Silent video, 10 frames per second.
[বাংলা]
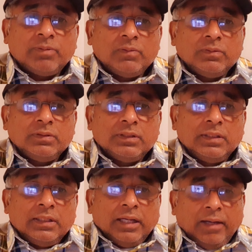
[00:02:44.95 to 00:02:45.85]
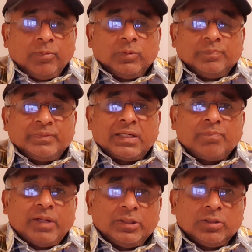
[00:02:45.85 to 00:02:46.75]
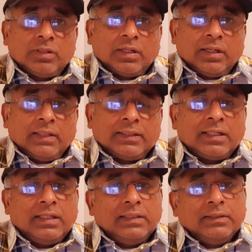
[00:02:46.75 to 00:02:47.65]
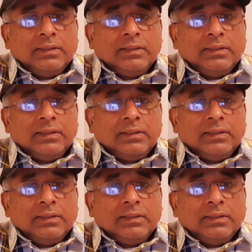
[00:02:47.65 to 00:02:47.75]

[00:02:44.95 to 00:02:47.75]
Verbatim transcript: পাউন্ড এবং যারা পেনশনাররা তারা